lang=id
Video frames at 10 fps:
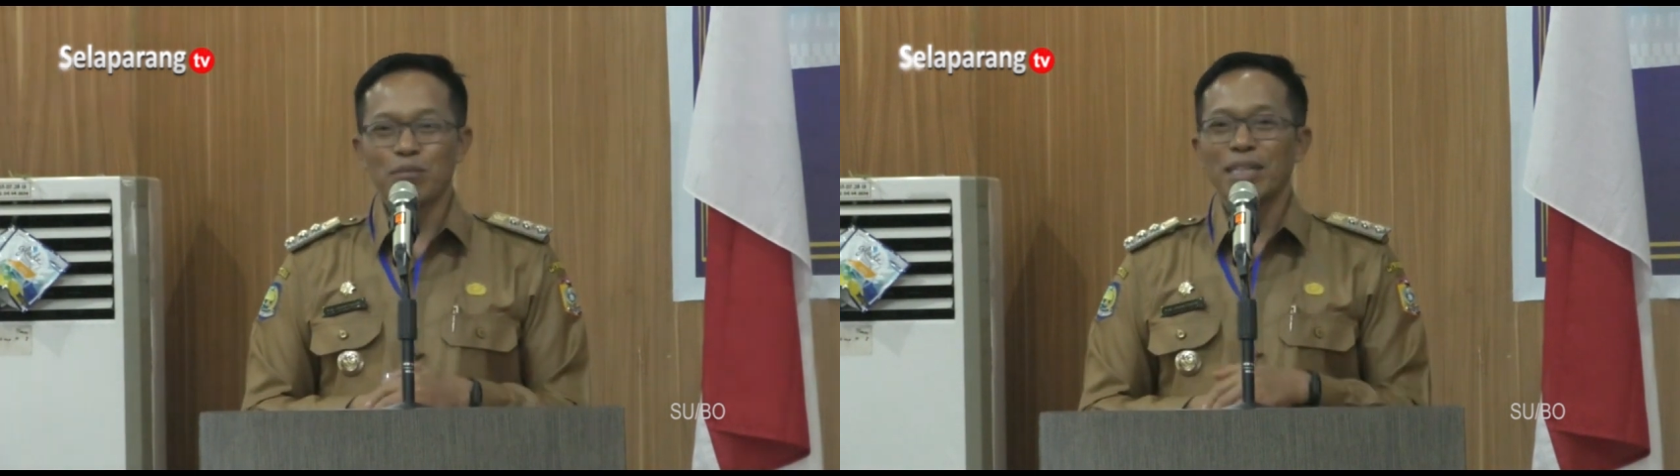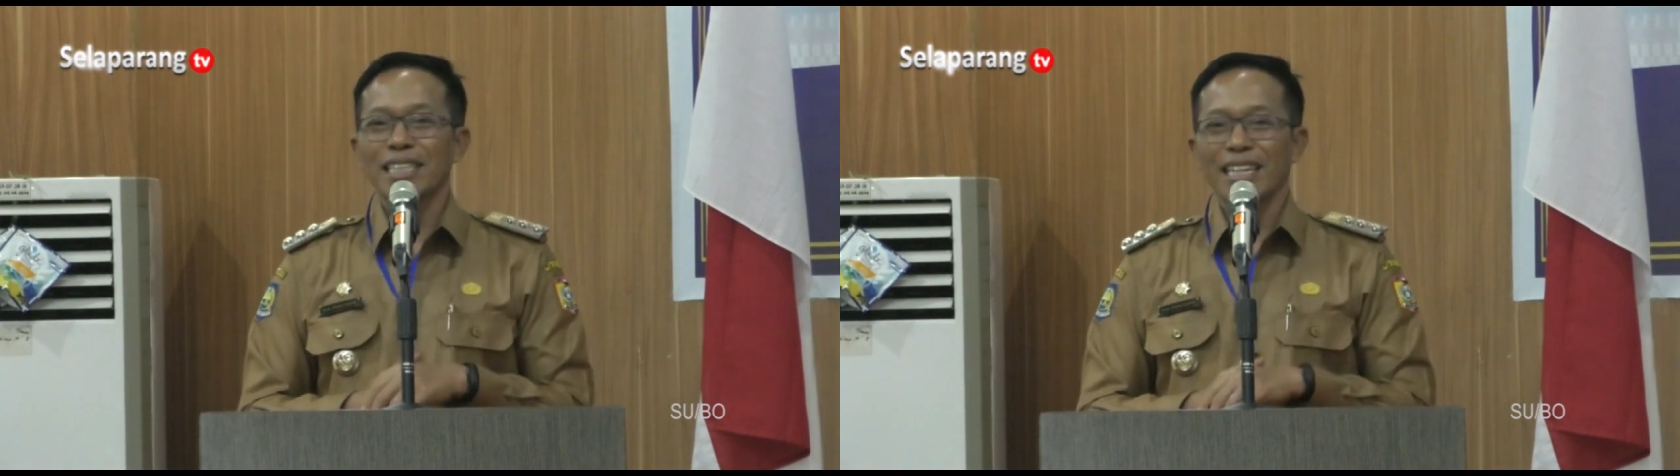
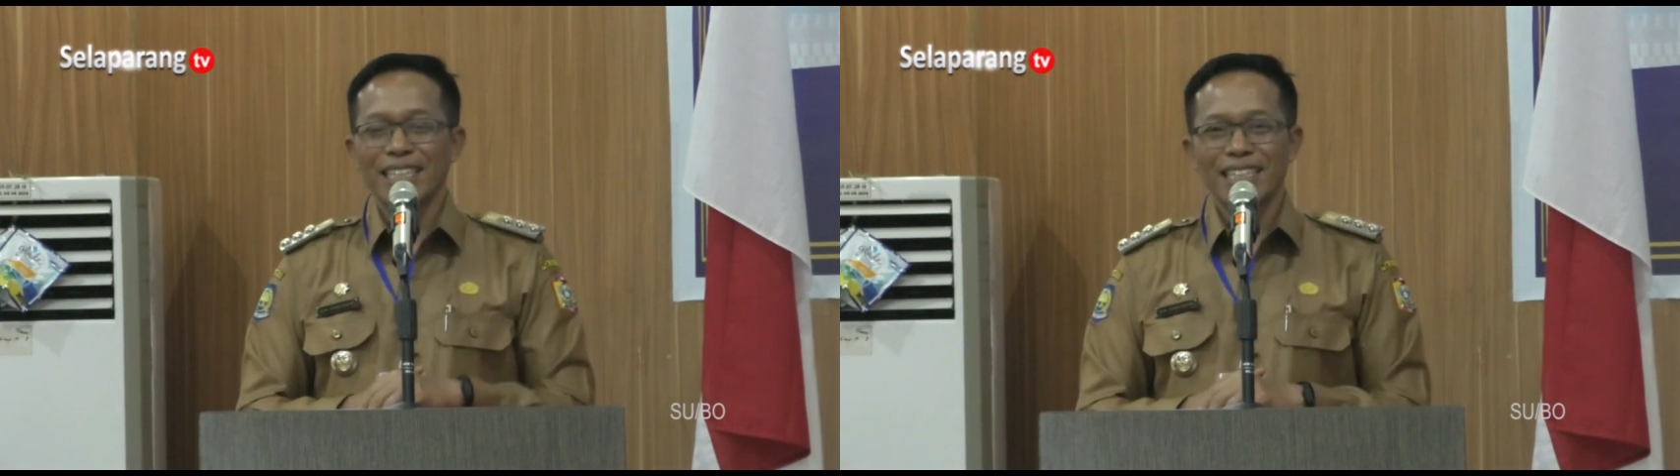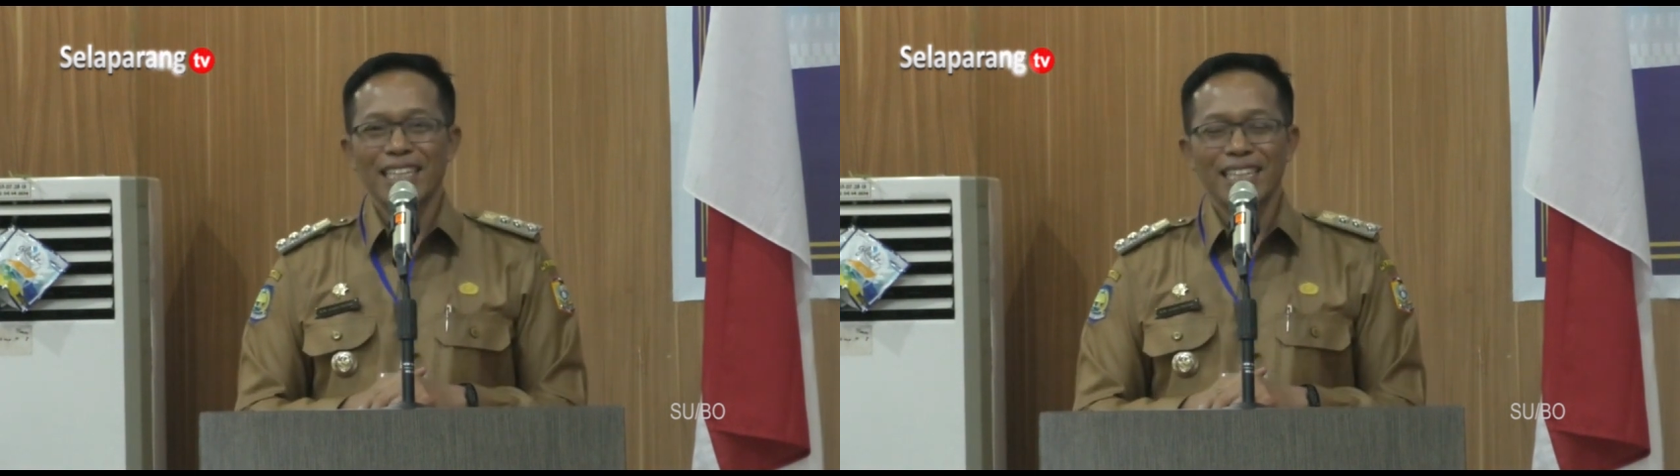rumah
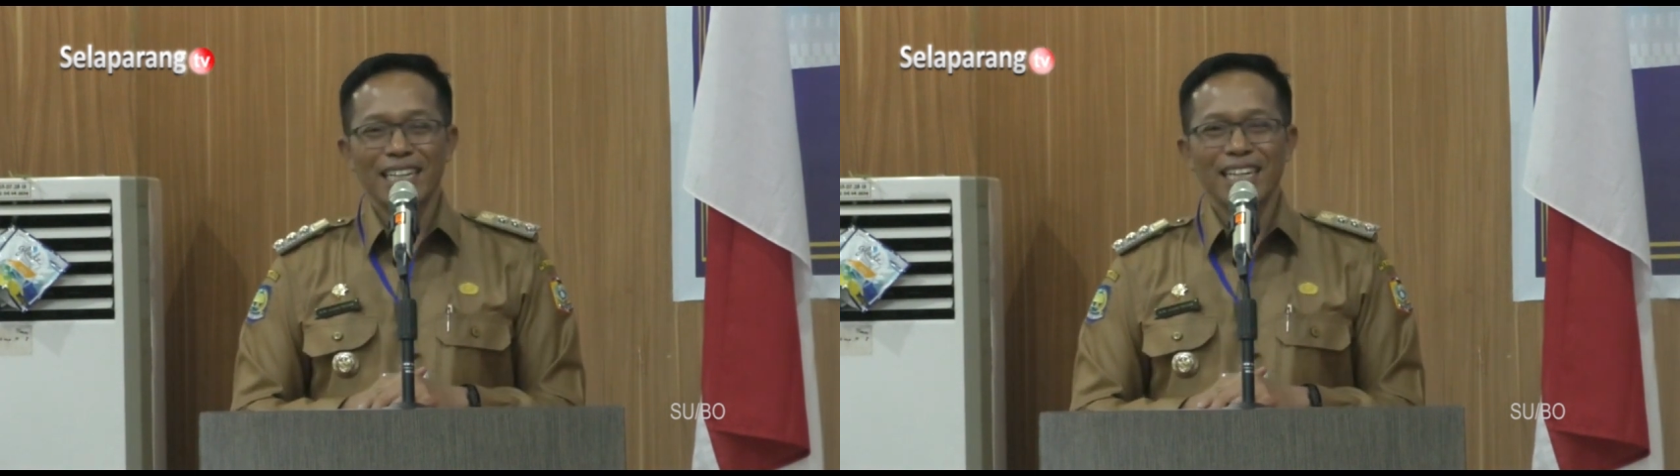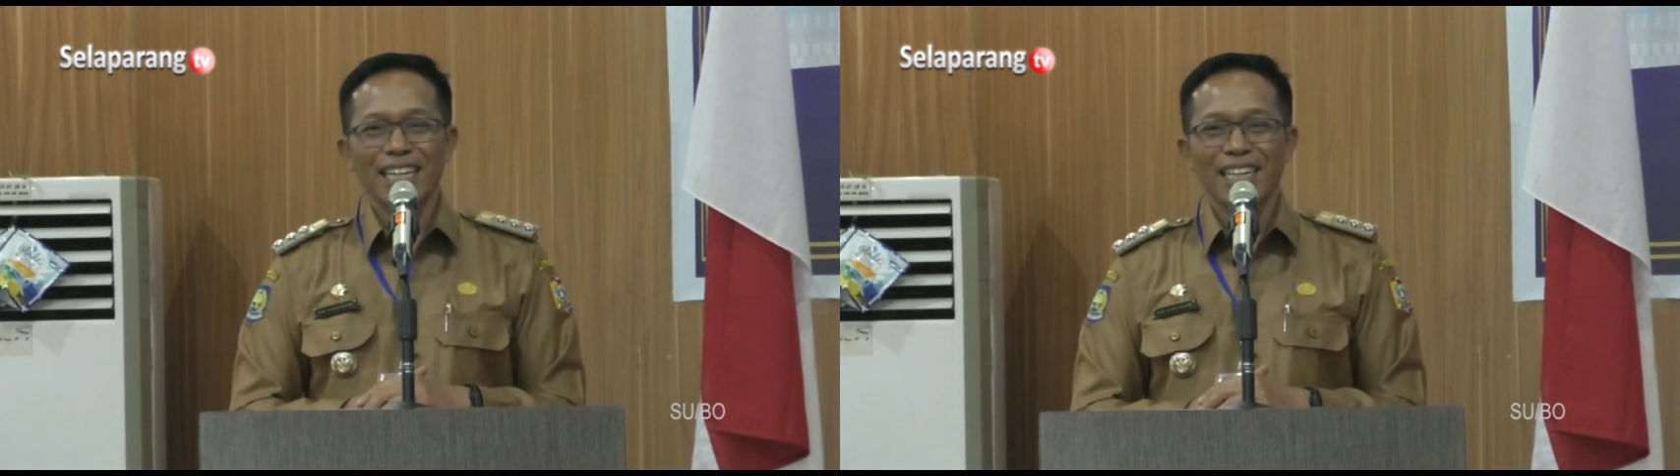sakit
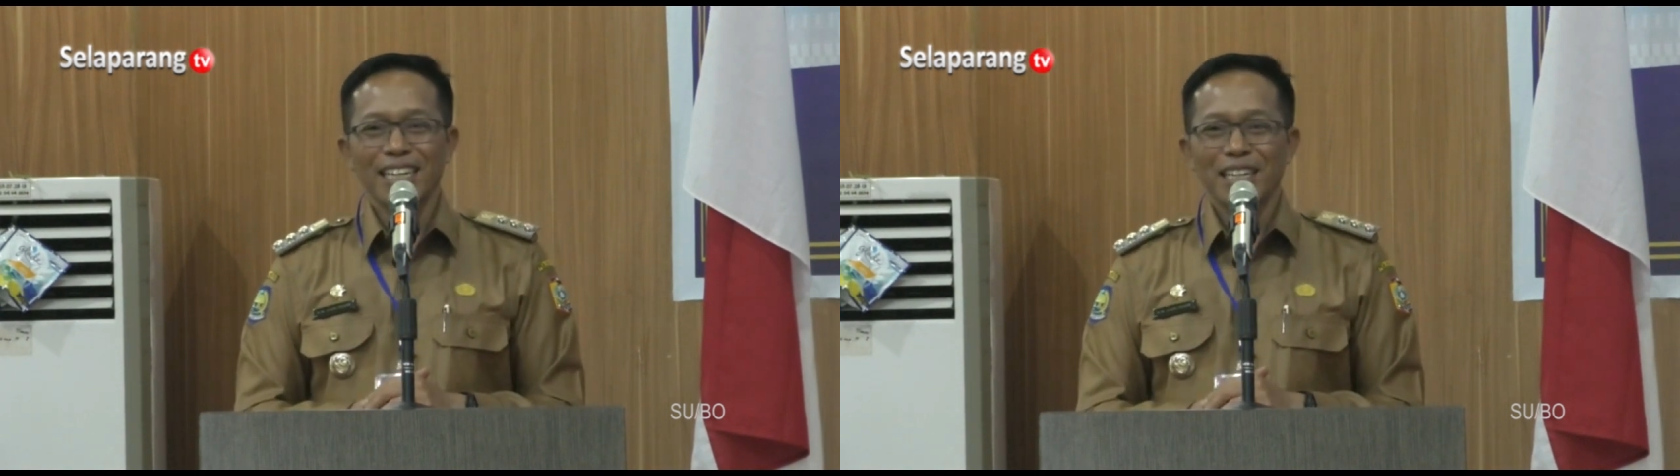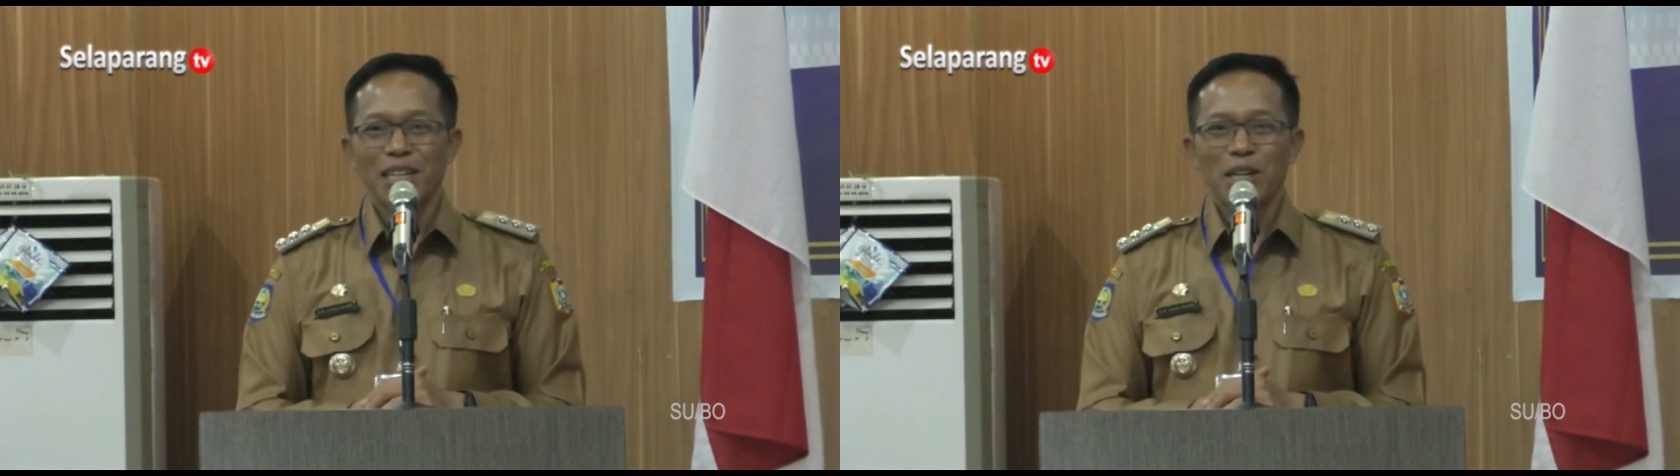adalah